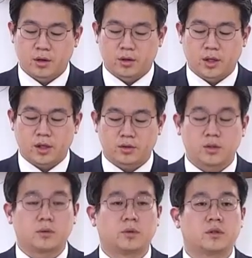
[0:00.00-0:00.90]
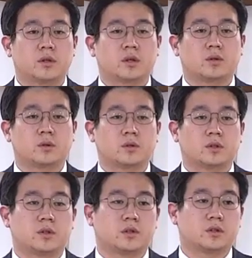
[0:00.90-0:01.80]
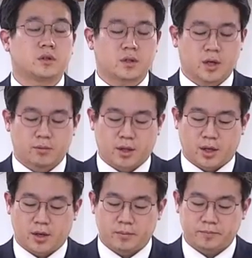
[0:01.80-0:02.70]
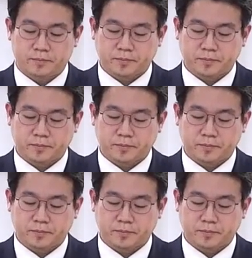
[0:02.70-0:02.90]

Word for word: 그러나 예수님은 계속 그녀를 설득합니다.